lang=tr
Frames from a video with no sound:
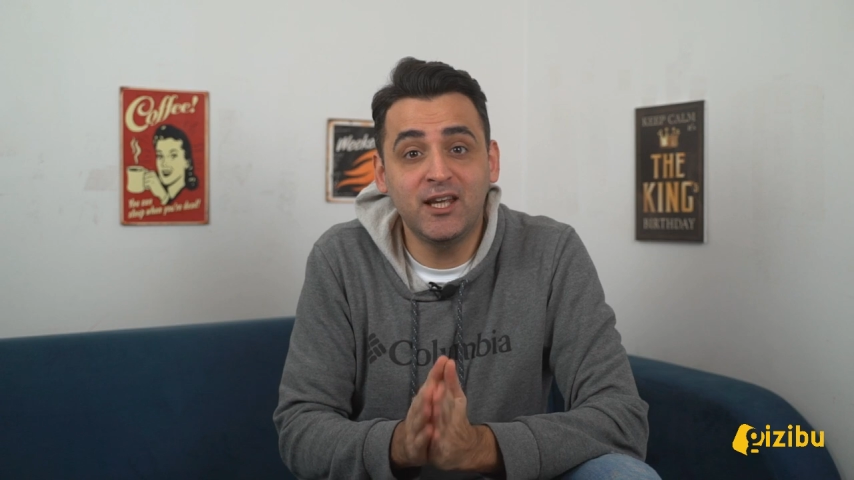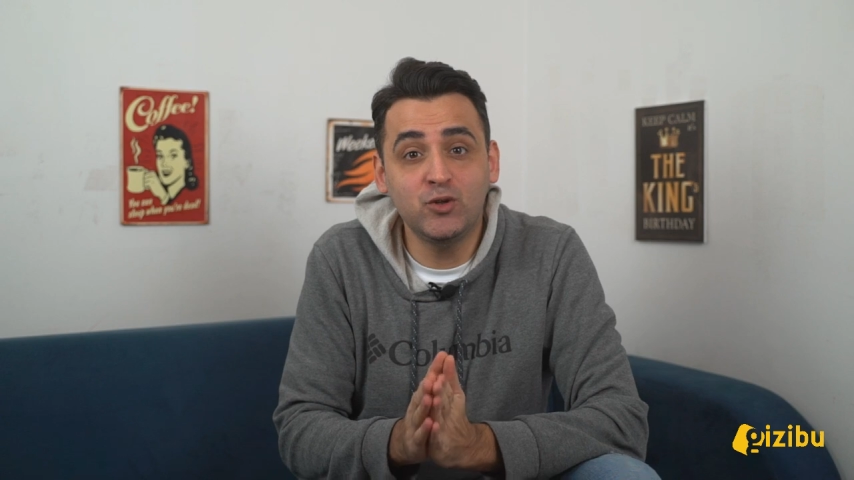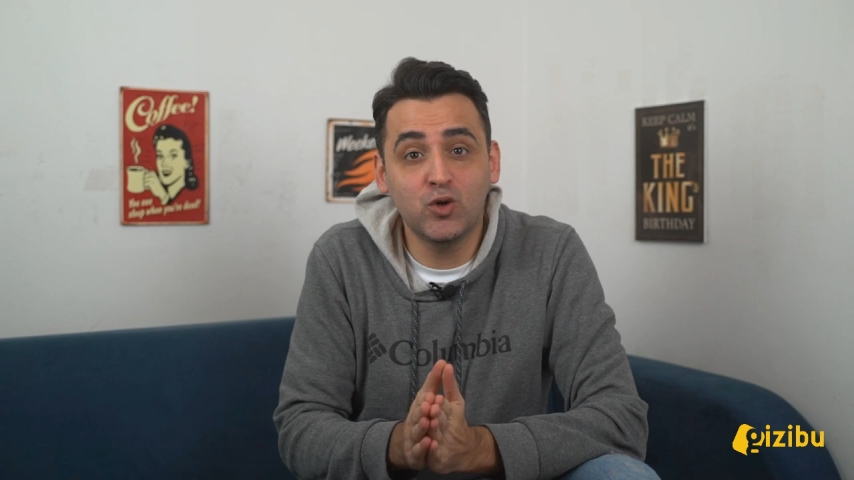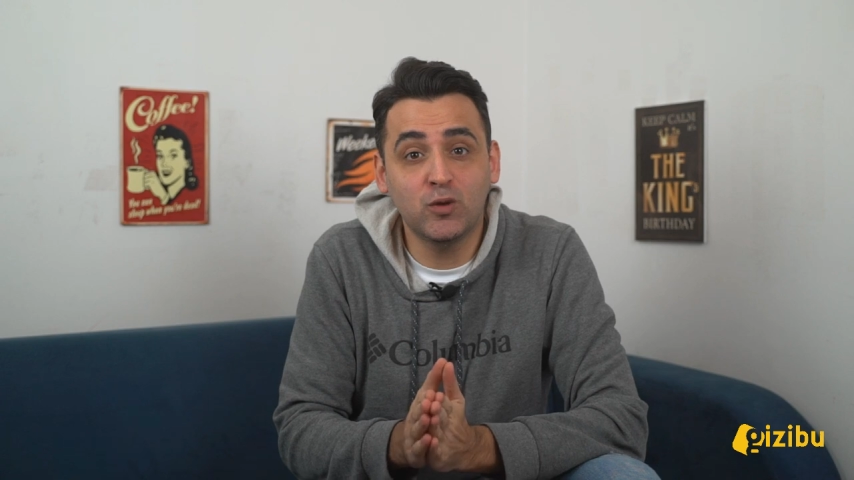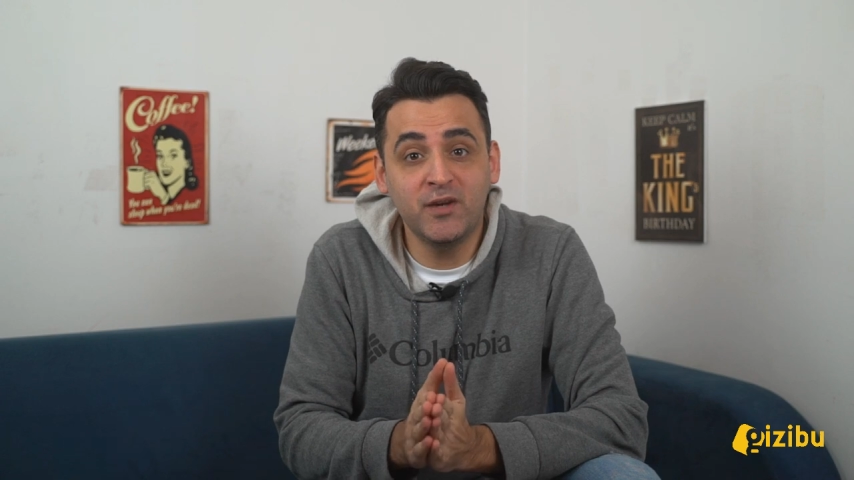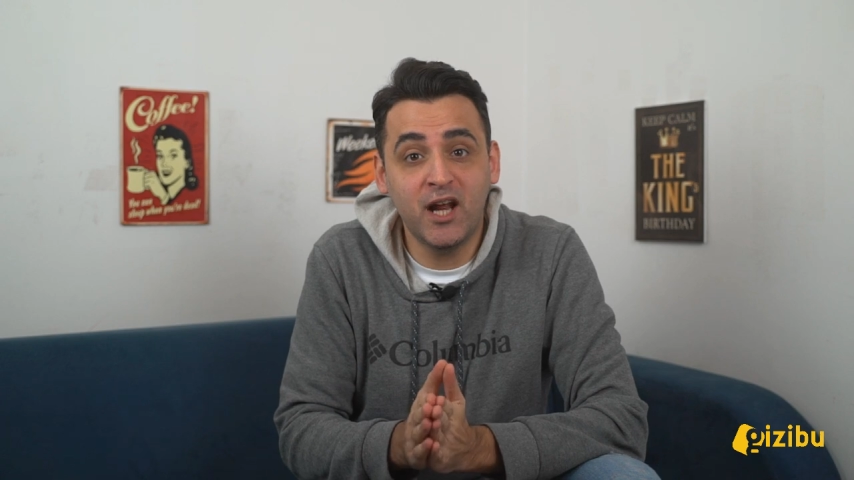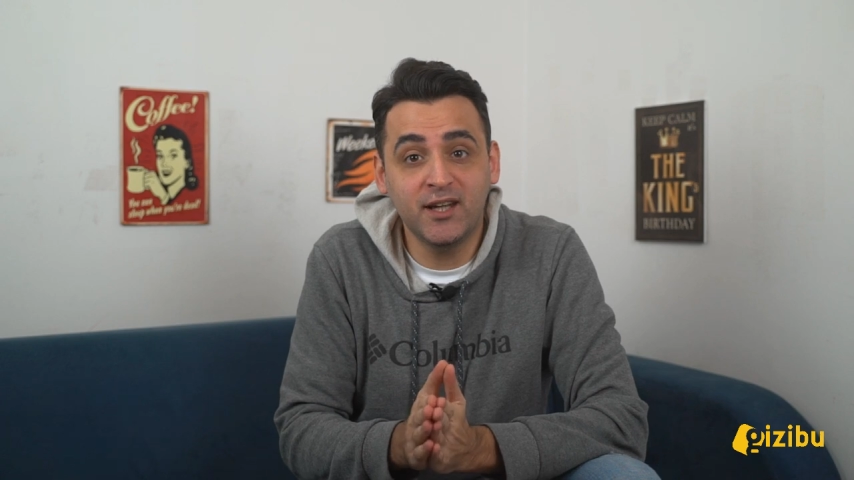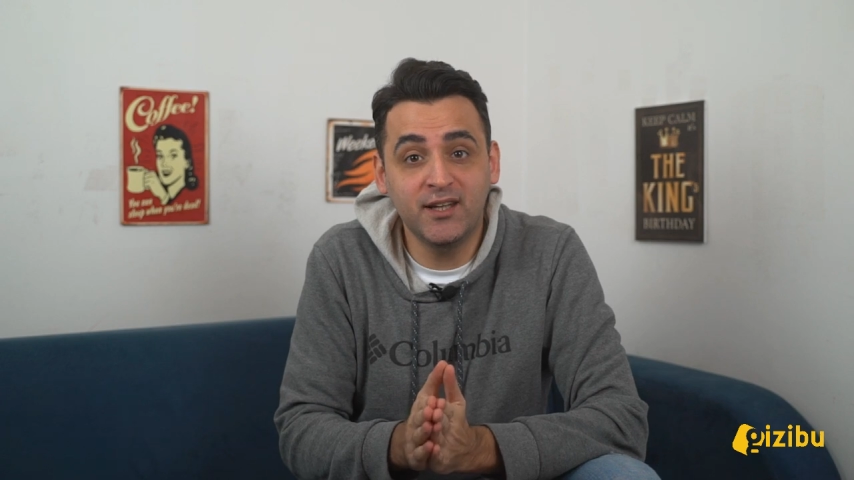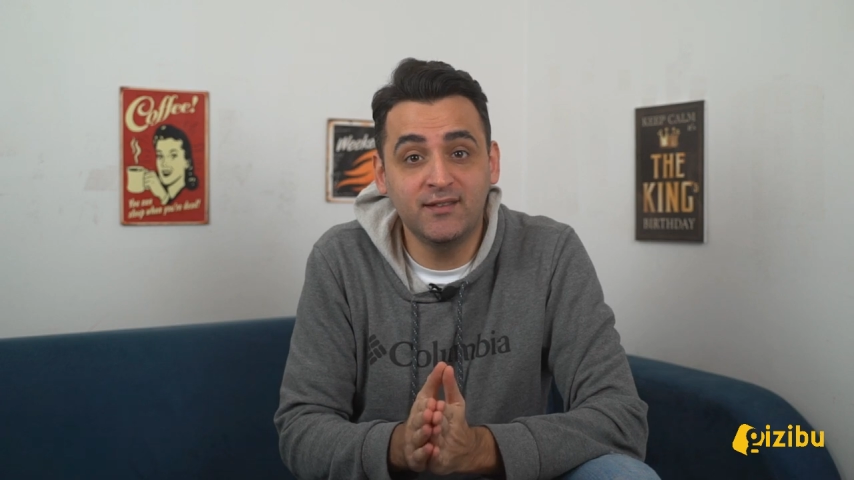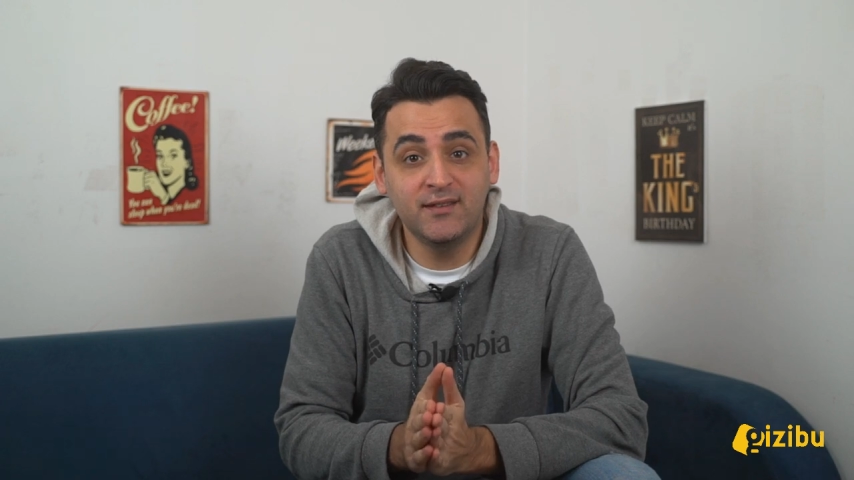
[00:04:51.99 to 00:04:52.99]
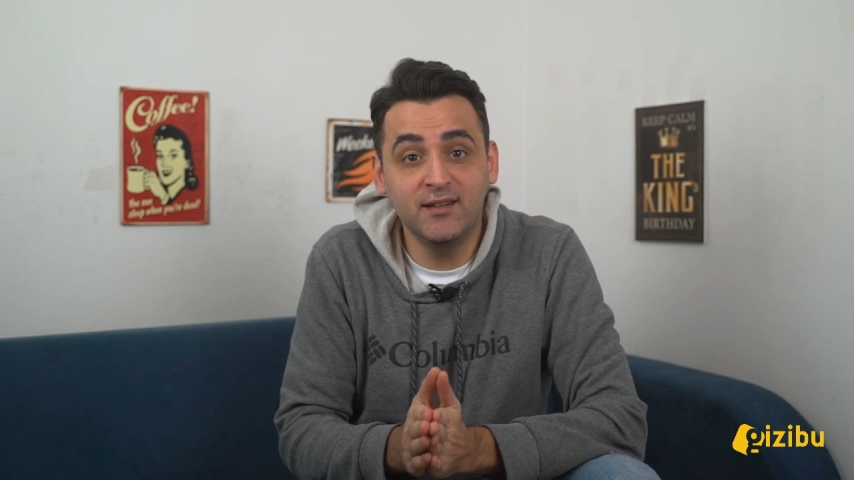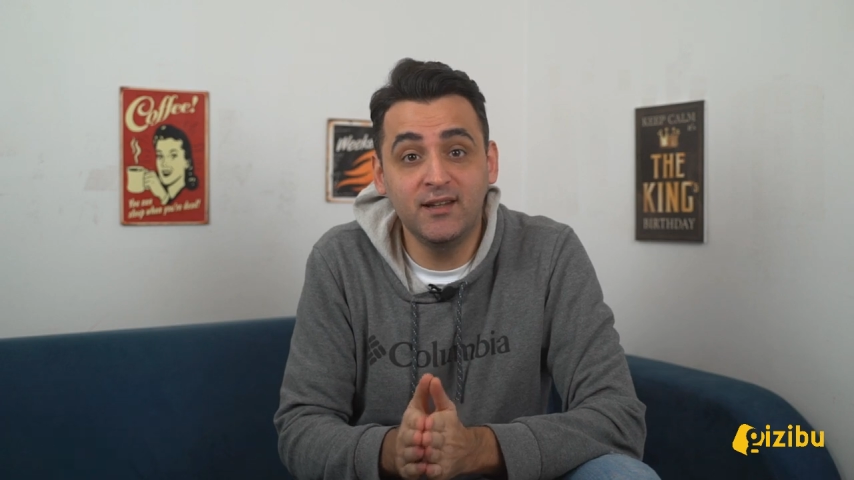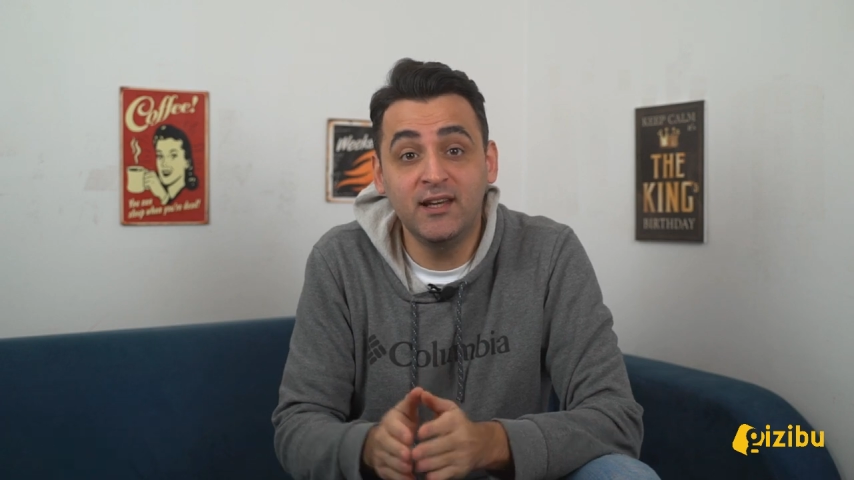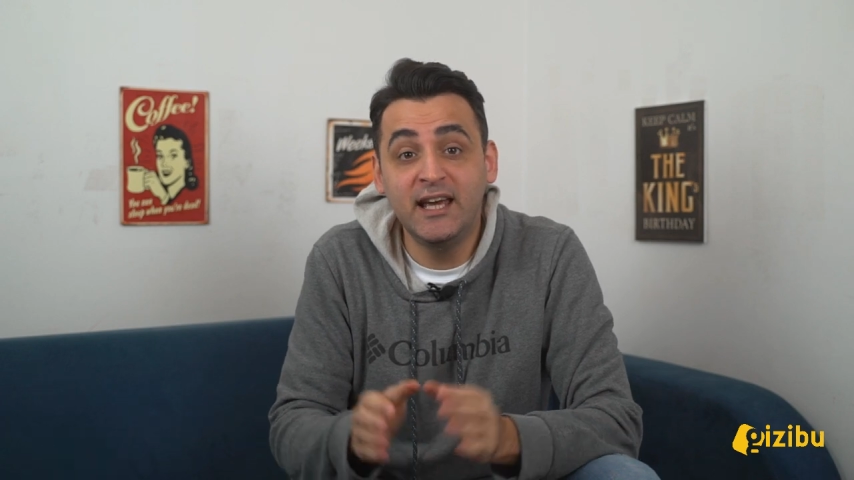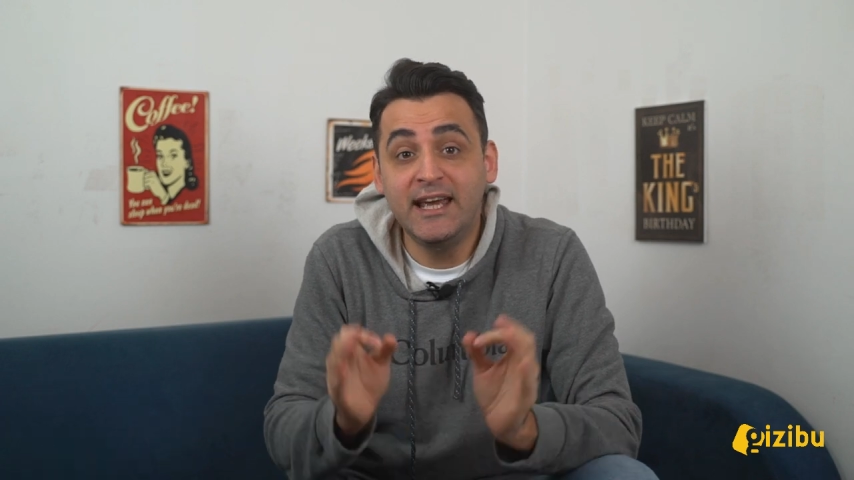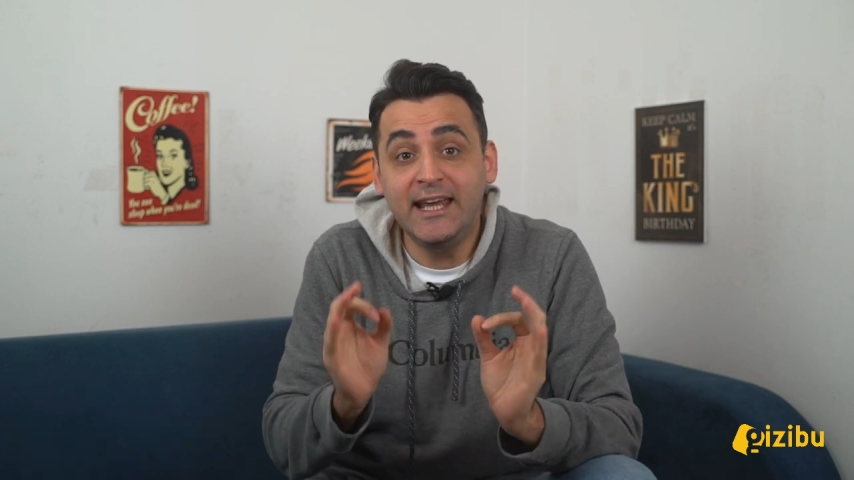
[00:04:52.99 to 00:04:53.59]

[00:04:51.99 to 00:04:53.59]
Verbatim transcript: en çok merak ettiği